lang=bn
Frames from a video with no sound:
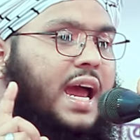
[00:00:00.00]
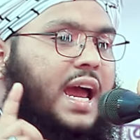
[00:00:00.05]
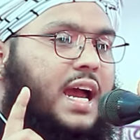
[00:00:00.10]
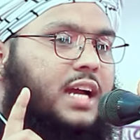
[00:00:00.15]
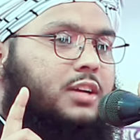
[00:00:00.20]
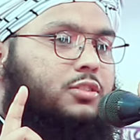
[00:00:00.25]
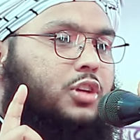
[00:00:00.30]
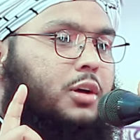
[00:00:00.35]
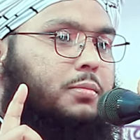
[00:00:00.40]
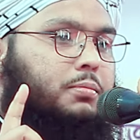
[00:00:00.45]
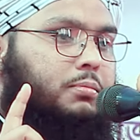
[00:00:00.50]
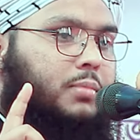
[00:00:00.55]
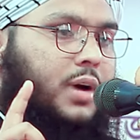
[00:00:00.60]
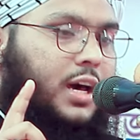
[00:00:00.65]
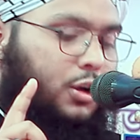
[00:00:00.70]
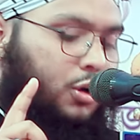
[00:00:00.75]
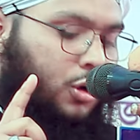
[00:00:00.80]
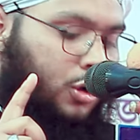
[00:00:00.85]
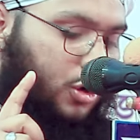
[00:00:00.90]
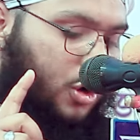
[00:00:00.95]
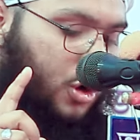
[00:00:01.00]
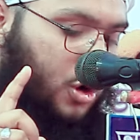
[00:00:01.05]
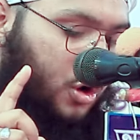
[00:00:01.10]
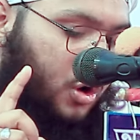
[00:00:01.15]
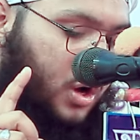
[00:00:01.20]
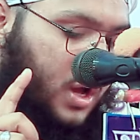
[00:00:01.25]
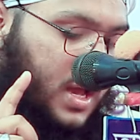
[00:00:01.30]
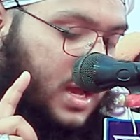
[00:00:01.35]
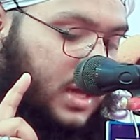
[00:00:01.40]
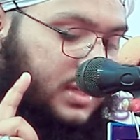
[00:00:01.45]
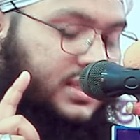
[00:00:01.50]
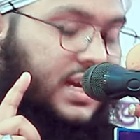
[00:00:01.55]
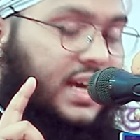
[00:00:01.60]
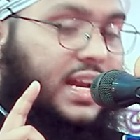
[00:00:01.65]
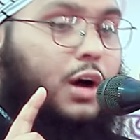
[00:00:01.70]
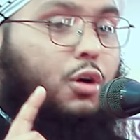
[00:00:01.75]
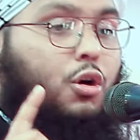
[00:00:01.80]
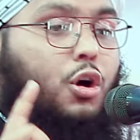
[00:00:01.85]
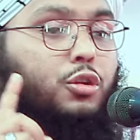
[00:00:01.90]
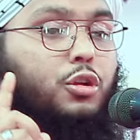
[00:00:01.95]
এক নম্বর হলো
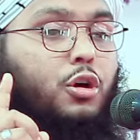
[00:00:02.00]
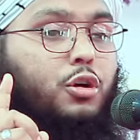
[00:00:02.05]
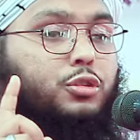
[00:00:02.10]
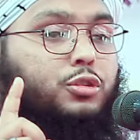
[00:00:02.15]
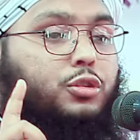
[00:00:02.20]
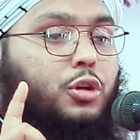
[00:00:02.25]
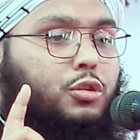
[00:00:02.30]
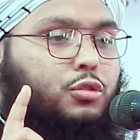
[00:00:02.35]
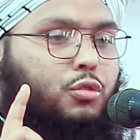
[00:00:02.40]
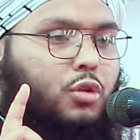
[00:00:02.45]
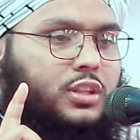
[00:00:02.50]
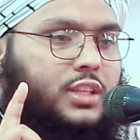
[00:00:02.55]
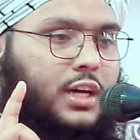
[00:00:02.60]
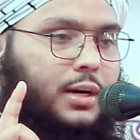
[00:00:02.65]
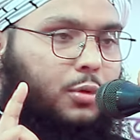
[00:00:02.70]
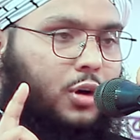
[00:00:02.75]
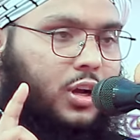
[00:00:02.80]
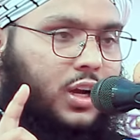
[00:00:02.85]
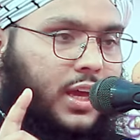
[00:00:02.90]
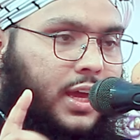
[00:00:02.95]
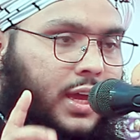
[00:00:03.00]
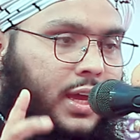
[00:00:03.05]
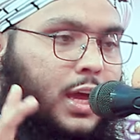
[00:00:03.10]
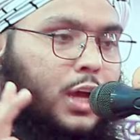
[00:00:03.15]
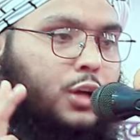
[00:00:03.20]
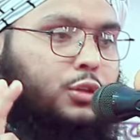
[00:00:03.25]
যারা অনর্থক কথা বলে